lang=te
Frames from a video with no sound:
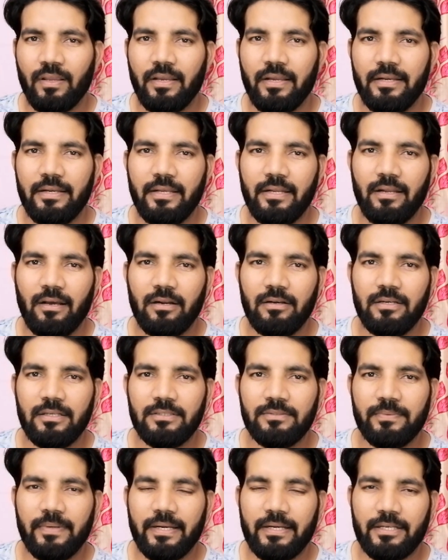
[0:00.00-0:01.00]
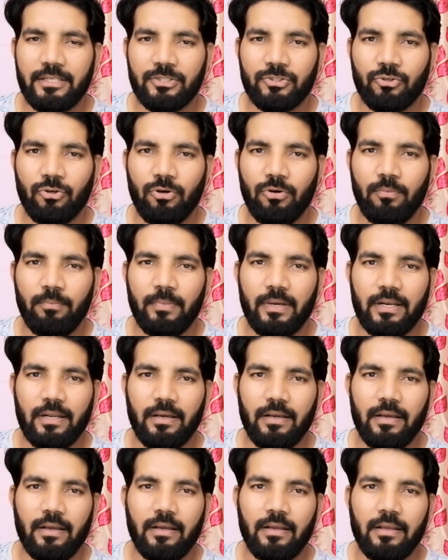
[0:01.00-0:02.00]
ఇండియన్ ఆర్డినెన్స్ ఫ్యాక్టరీస్లో మన
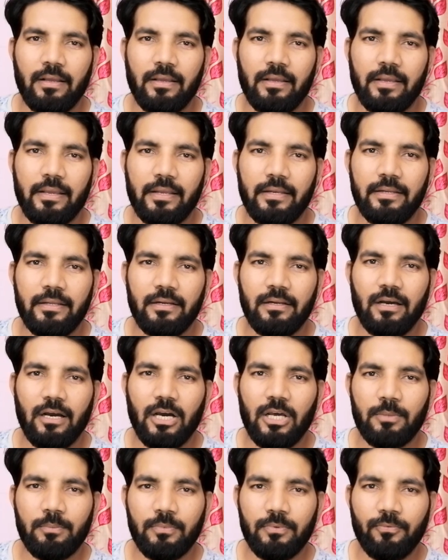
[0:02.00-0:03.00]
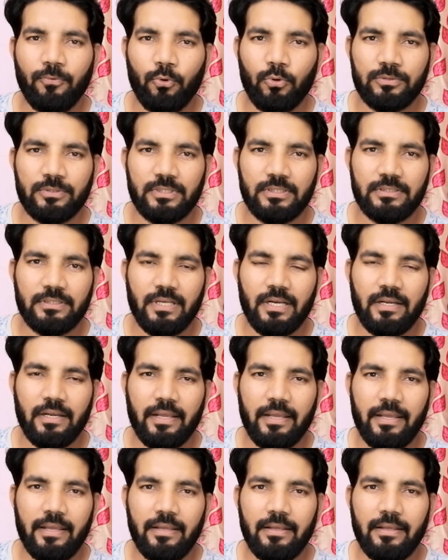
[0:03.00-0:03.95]
ఇండియన్ ఆర్మీ ఫోర్సెస్ అంటే